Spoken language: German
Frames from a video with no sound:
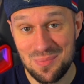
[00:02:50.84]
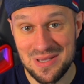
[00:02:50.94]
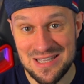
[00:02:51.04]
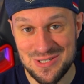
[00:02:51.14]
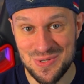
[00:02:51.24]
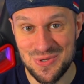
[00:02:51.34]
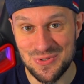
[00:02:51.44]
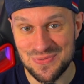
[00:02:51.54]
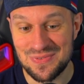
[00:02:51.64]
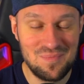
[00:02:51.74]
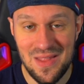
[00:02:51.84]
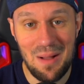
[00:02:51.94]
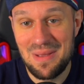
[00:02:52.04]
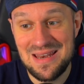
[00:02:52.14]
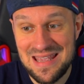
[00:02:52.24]
beginnen zu dürfen.
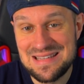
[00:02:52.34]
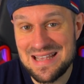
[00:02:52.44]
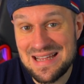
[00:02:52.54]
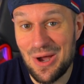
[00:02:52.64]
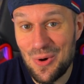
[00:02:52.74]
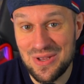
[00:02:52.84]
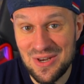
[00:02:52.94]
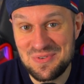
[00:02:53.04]
Am Ende geht es ja halt auch genau